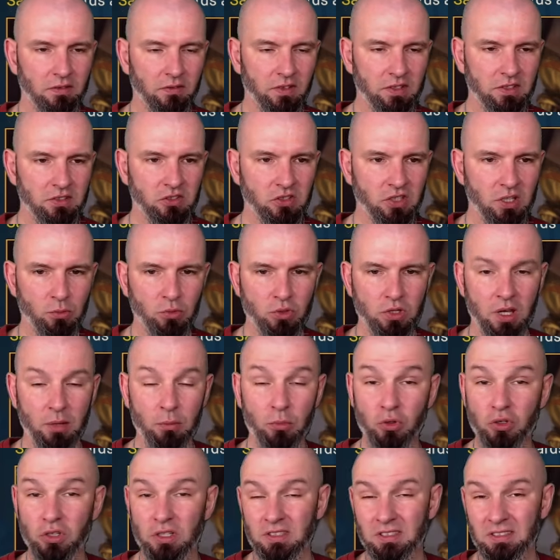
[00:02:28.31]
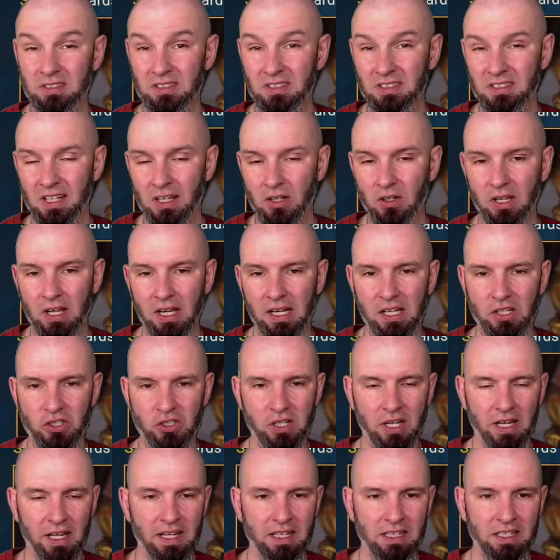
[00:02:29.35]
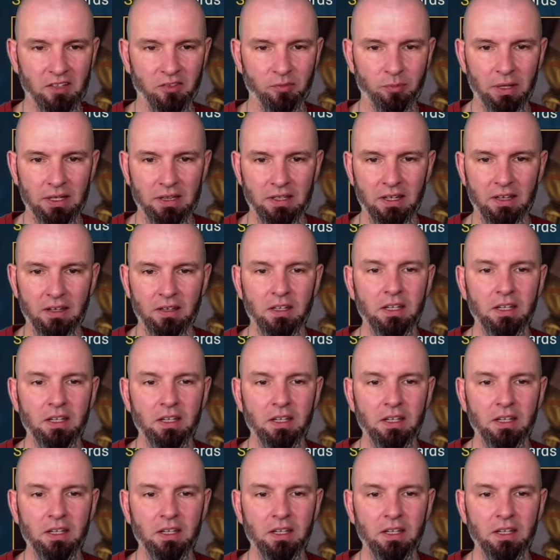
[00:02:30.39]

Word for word: więc czemu nie, może z tego jakaś legenda wpadnie.